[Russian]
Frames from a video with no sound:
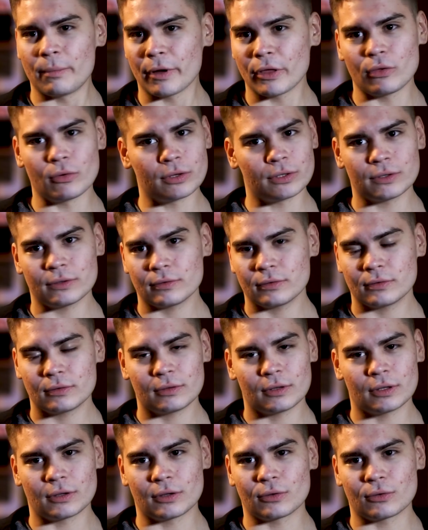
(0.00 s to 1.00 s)
подоть,
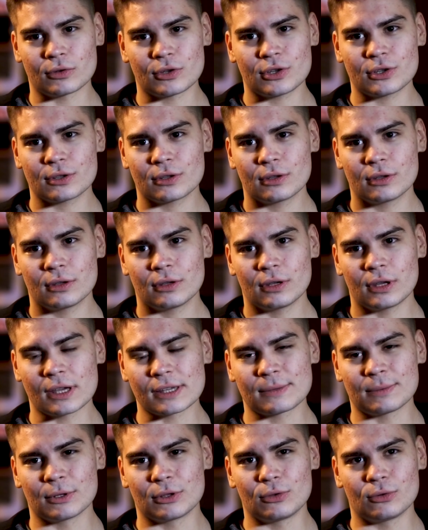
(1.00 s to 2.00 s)
это точно. Угу. Я
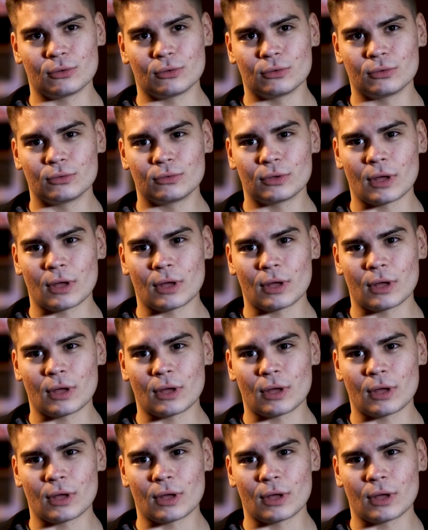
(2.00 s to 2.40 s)
смотрю,